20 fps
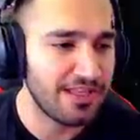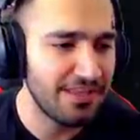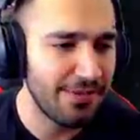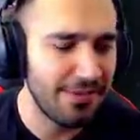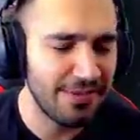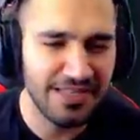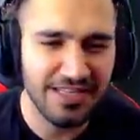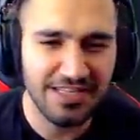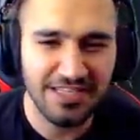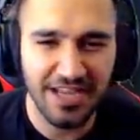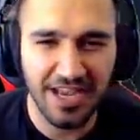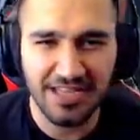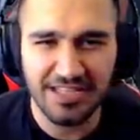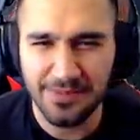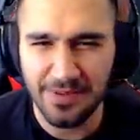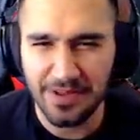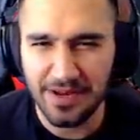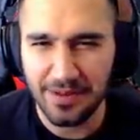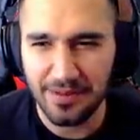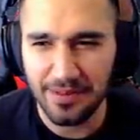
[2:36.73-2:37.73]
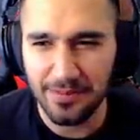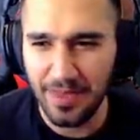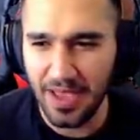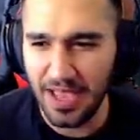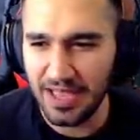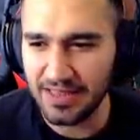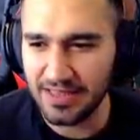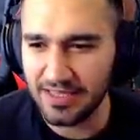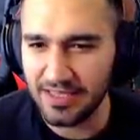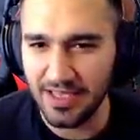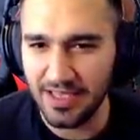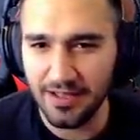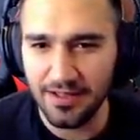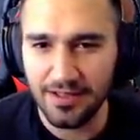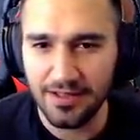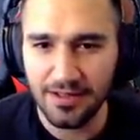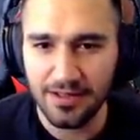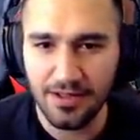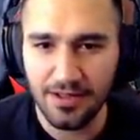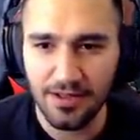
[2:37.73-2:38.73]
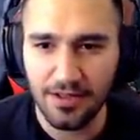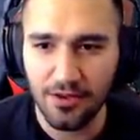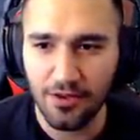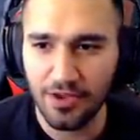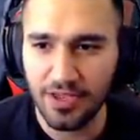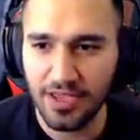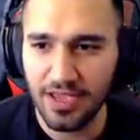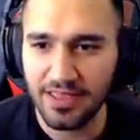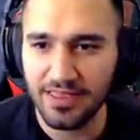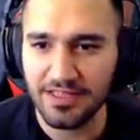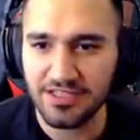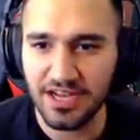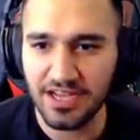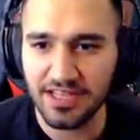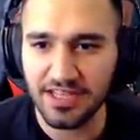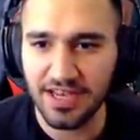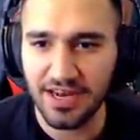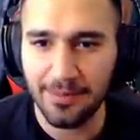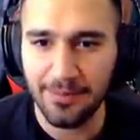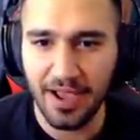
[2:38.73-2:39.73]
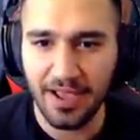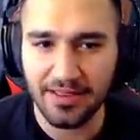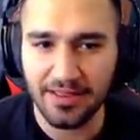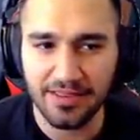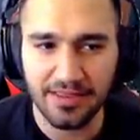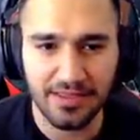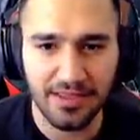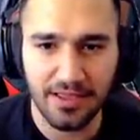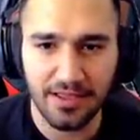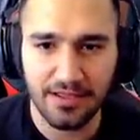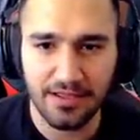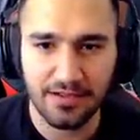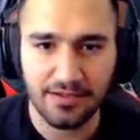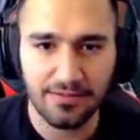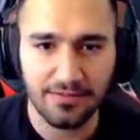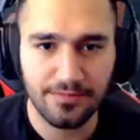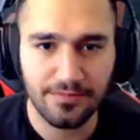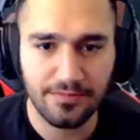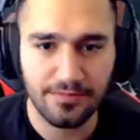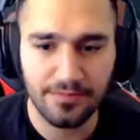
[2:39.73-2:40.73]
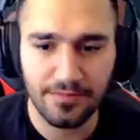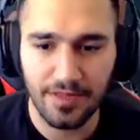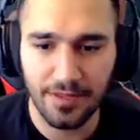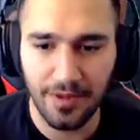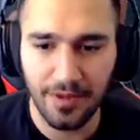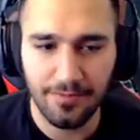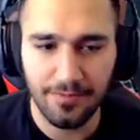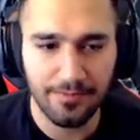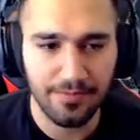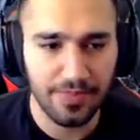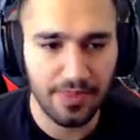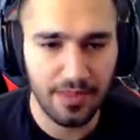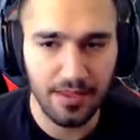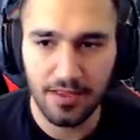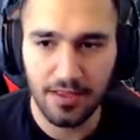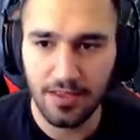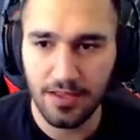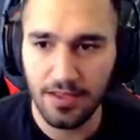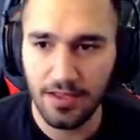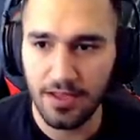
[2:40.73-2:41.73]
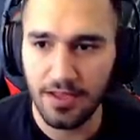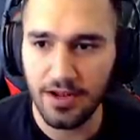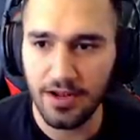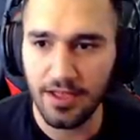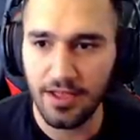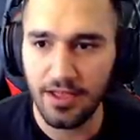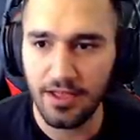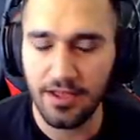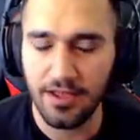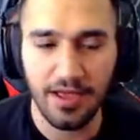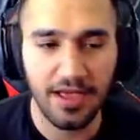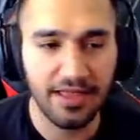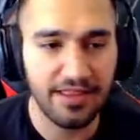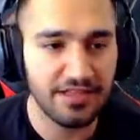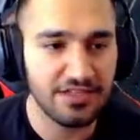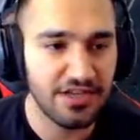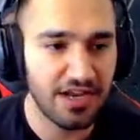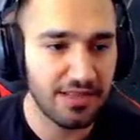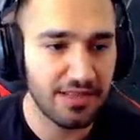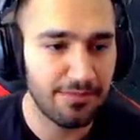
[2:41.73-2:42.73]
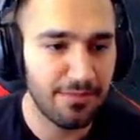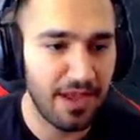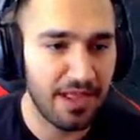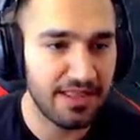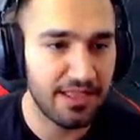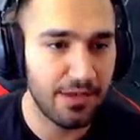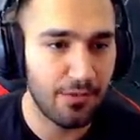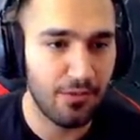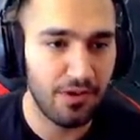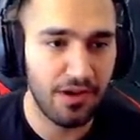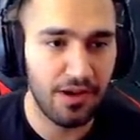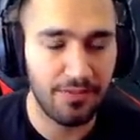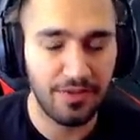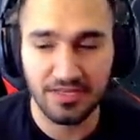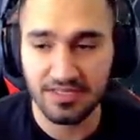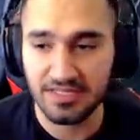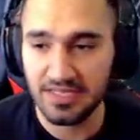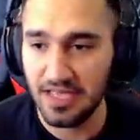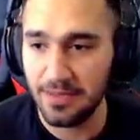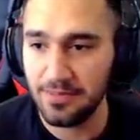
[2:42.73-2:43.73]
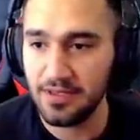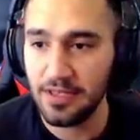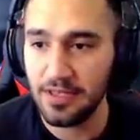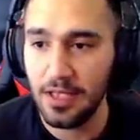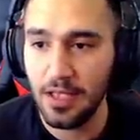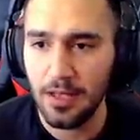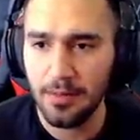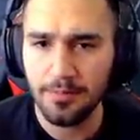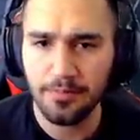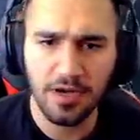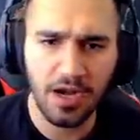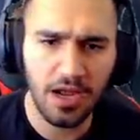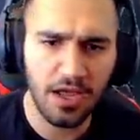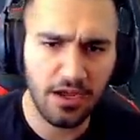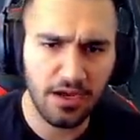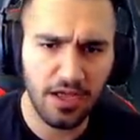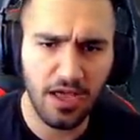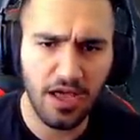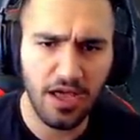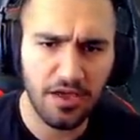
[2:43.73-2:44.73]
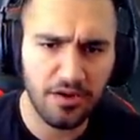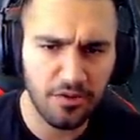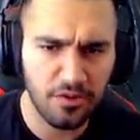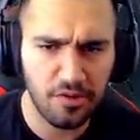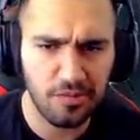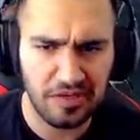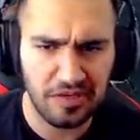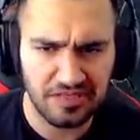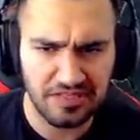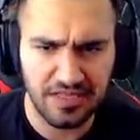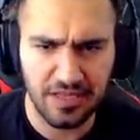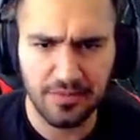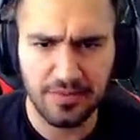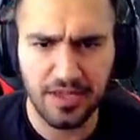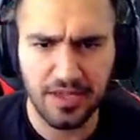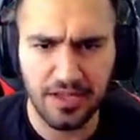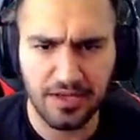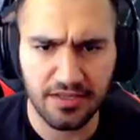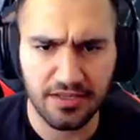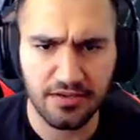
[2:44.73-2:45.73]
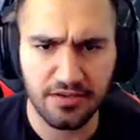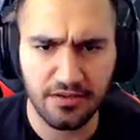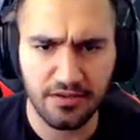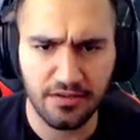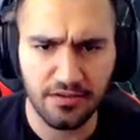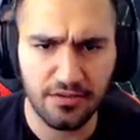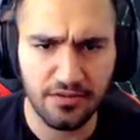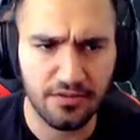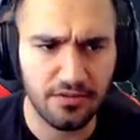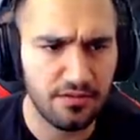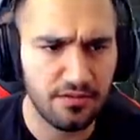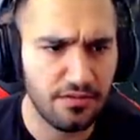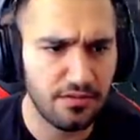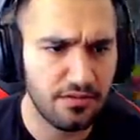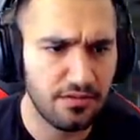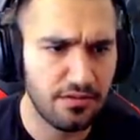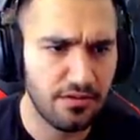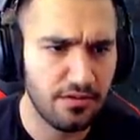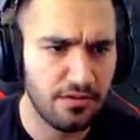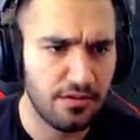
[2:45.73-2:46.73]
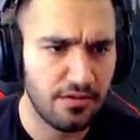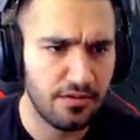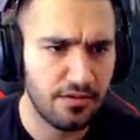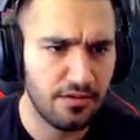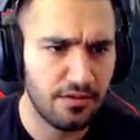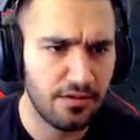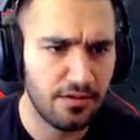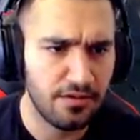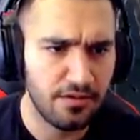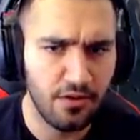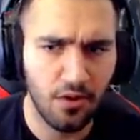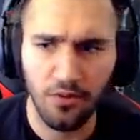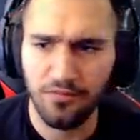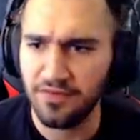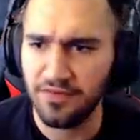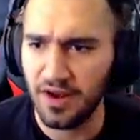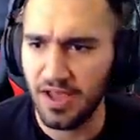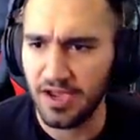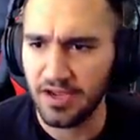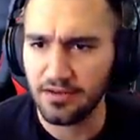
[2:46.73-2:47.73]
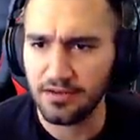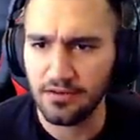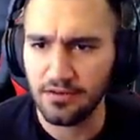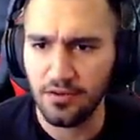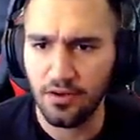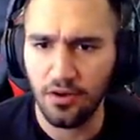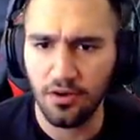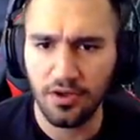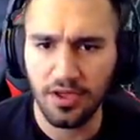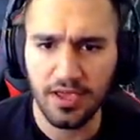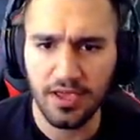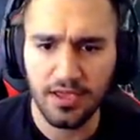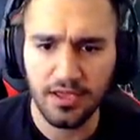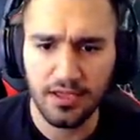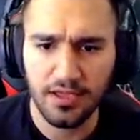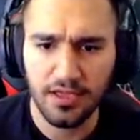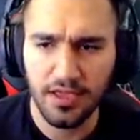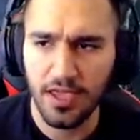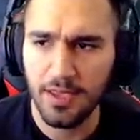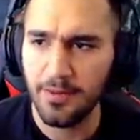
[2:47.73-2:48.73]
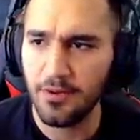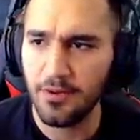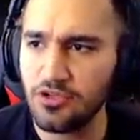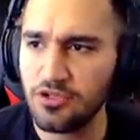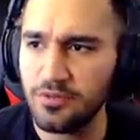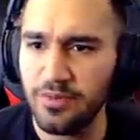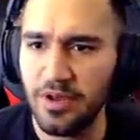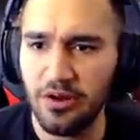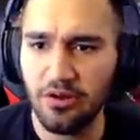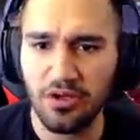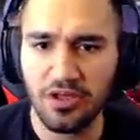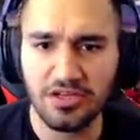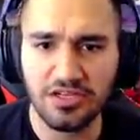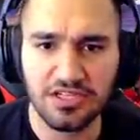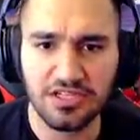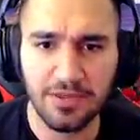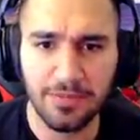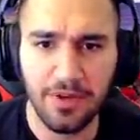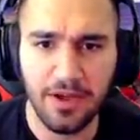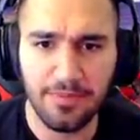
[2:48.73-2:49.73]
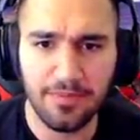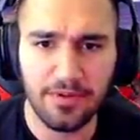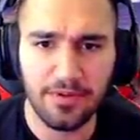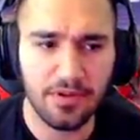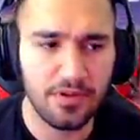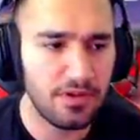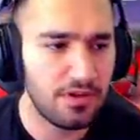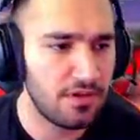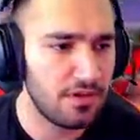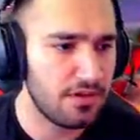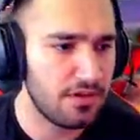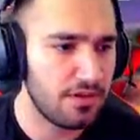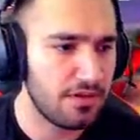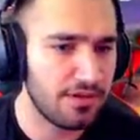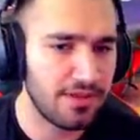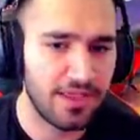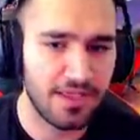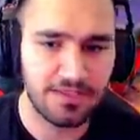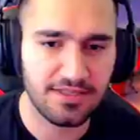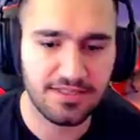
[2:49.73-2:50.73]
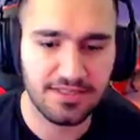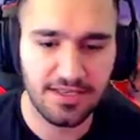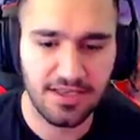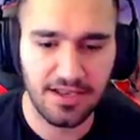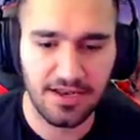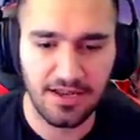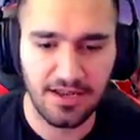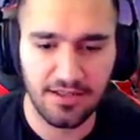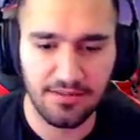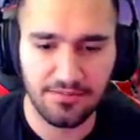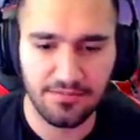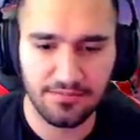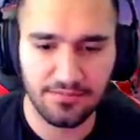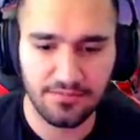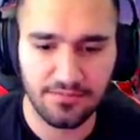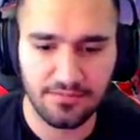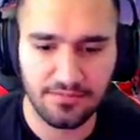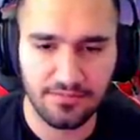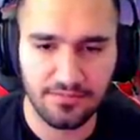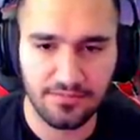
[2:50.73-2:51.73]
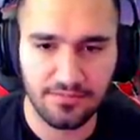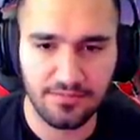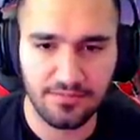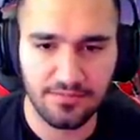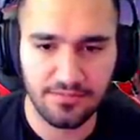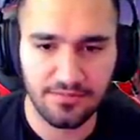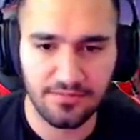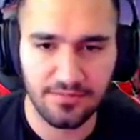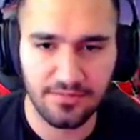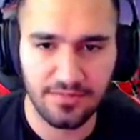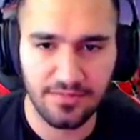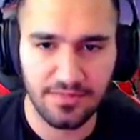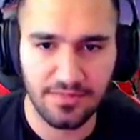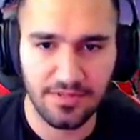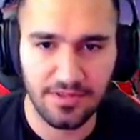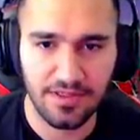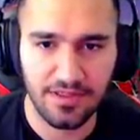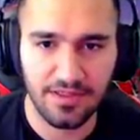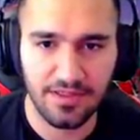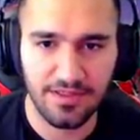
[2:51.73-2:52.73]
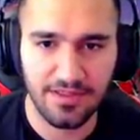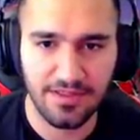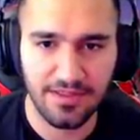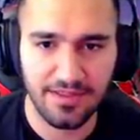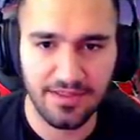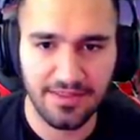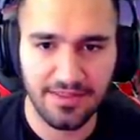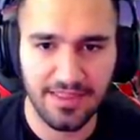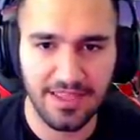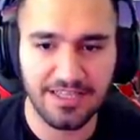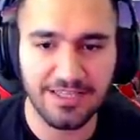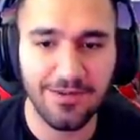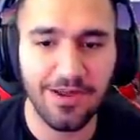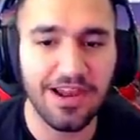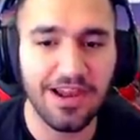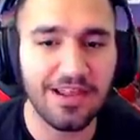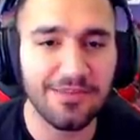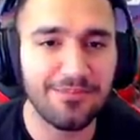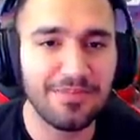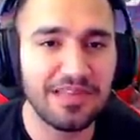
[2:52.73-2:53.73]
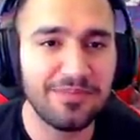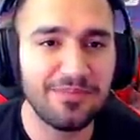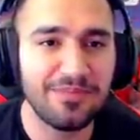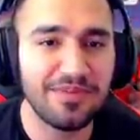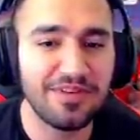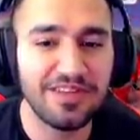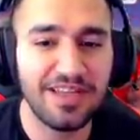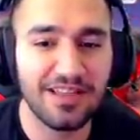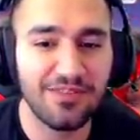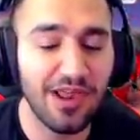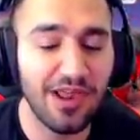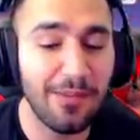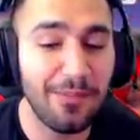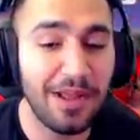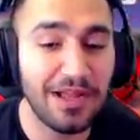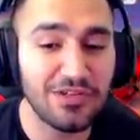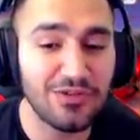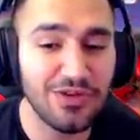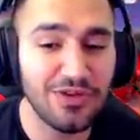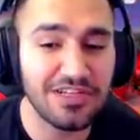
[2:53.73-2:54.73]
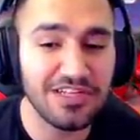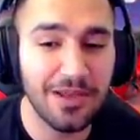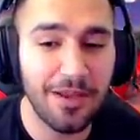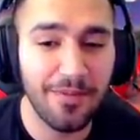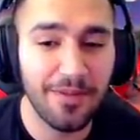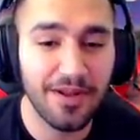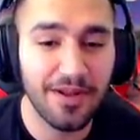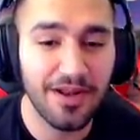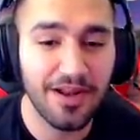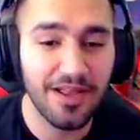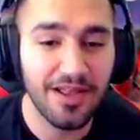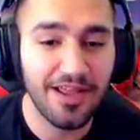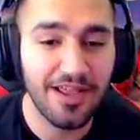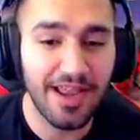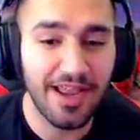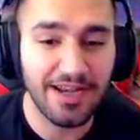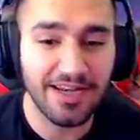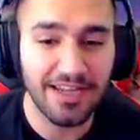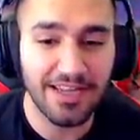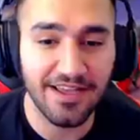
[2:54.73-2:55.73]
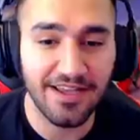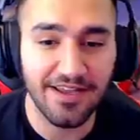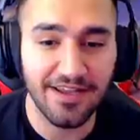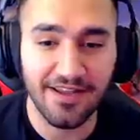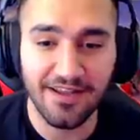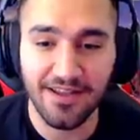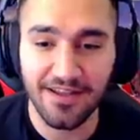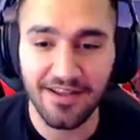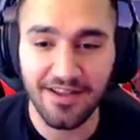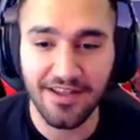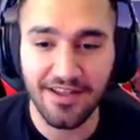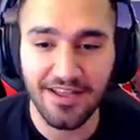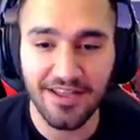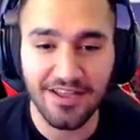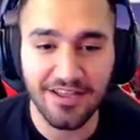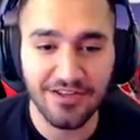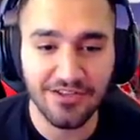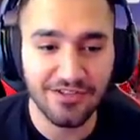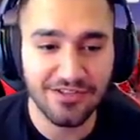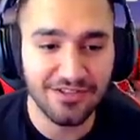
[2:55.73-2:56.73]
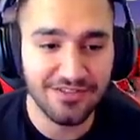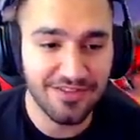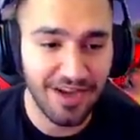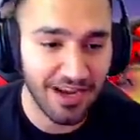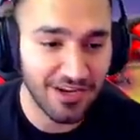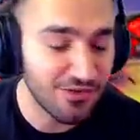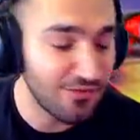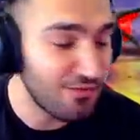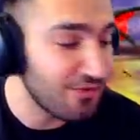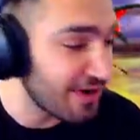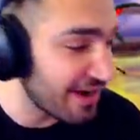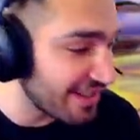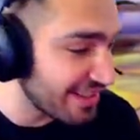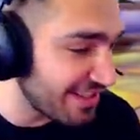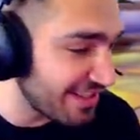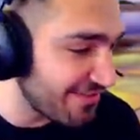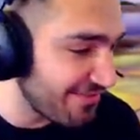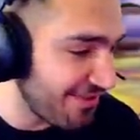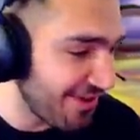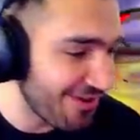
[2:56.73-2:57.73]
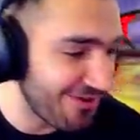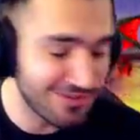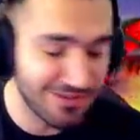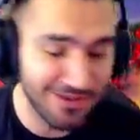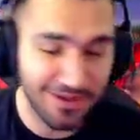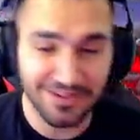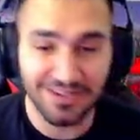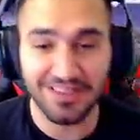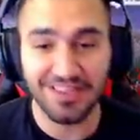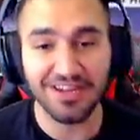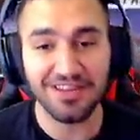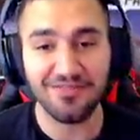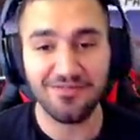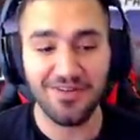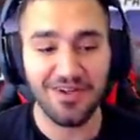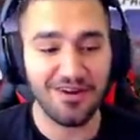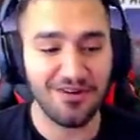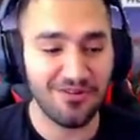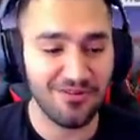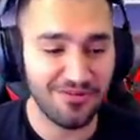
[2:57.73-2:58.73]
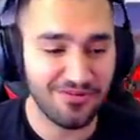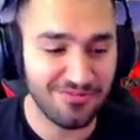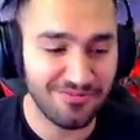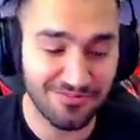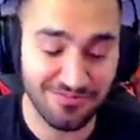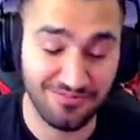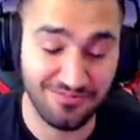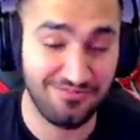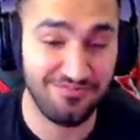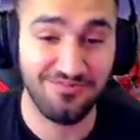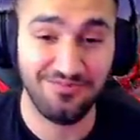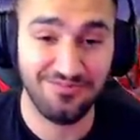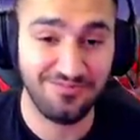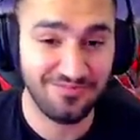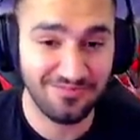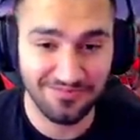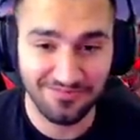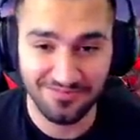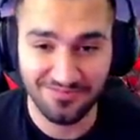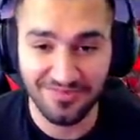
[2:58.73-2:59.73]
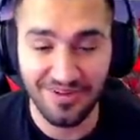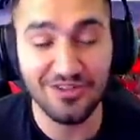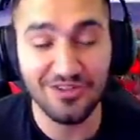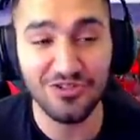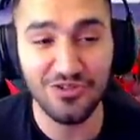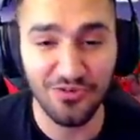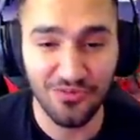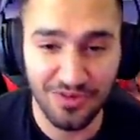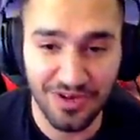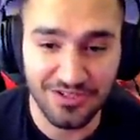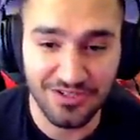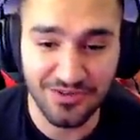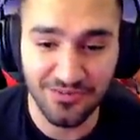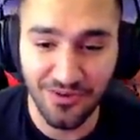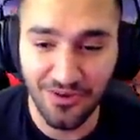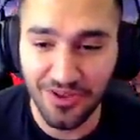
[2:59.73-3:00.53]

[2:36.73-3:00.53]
شو هذا الجاكيت شباب هذا ما عندي اياه اوكي هذا الجاكيت انا ما عندي اياه تمام انا هذا تشيكت ما عندي والله بحسابي راح احرقه بحسابي يعني اوف لاين اوكي هي جبنا له كل شيء شباب يا سلام ايس اوف ذا ايجل يا شوف هلا بتعترض بعد شوي شباب يعني آه رح تشوفوا ردة فعله شو ردة فعله ايس اوف ذا ايجل لنشوف لنشوف